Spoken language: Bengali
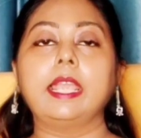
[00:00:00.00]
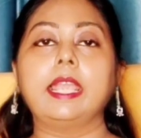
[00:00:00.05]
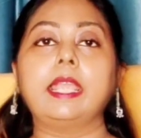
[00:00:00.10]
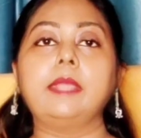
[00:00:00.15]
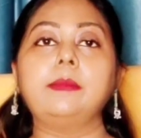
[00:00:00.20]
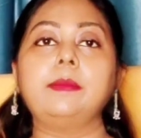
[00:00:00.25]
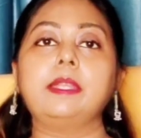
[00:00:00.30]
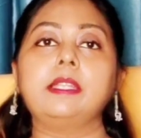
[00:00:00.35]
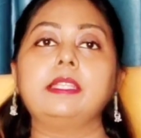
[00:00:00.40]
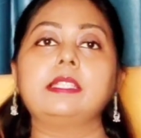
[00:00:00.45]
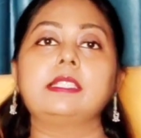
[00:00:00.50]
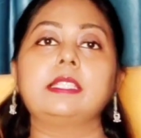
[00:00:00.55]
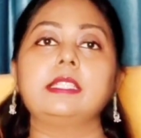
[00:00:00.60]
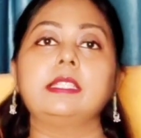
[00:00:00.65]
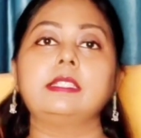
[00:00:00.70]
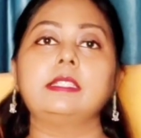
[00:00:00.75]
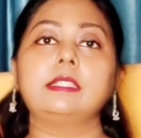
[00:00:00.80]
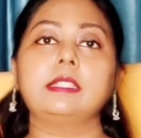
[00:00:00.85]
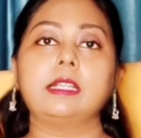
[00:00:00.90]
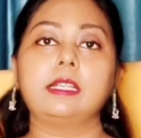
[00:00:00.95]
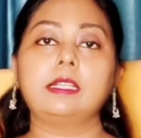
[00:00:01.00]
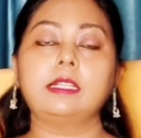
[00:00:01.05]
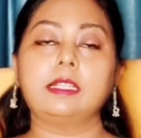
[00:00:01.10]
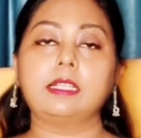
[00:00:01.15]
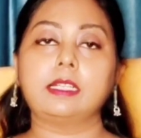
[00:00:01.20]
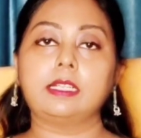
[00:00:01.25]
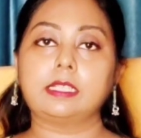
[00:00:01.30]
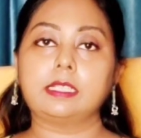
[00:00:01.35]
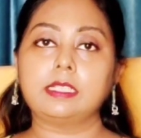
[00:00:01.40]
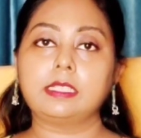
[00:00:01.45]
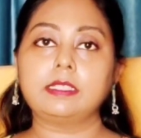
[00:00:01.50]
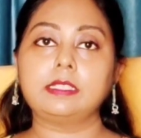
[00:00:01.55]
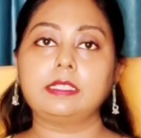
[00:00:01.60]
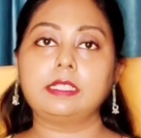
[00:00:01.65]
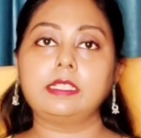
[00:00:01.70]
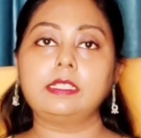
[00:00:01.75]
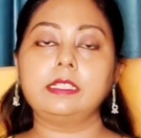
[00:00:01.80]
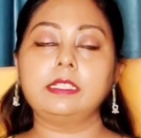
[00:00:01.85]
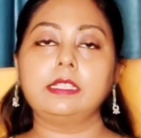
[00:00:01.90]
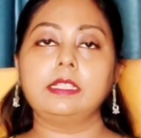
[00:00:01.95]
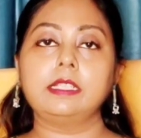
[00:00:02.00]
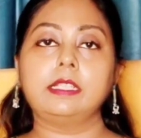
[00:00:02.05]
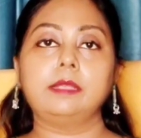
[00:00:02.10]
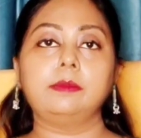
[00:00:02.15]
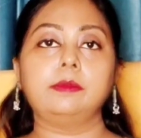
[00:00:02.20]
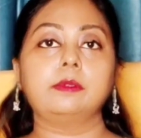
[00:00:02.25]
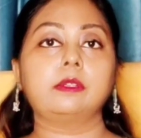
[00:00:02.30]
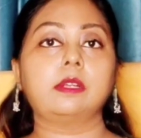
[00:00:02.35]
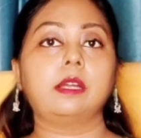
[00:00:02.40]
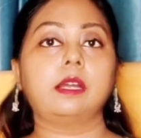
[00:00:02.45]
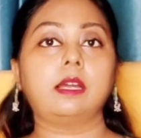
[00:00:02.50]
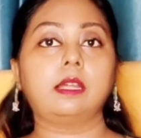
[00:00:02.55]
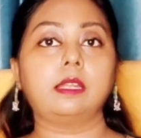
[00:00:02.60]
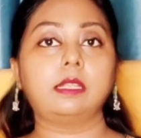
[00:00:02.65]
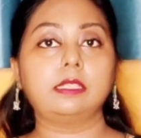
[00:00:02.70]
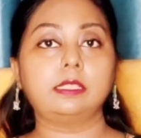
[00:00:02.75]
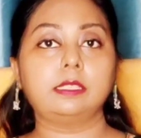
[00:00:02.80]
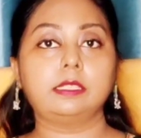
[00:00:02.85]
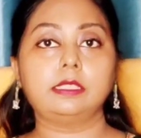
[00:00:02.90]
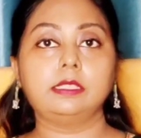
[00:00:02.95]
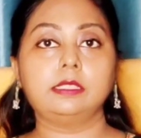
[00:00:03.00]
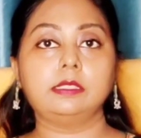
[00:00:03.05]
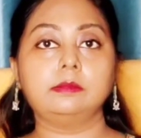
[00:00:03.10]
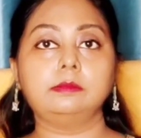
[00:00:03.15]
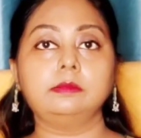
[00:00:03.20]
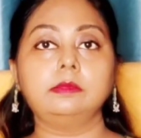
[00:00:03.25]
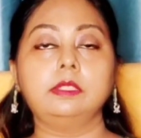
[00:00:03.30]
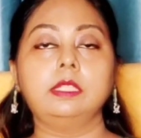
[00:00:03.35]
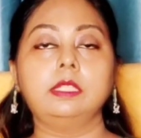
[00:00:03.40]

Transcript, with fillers: এই মেডিসিনটা হার্ট রেট এবং হার্ট রিদম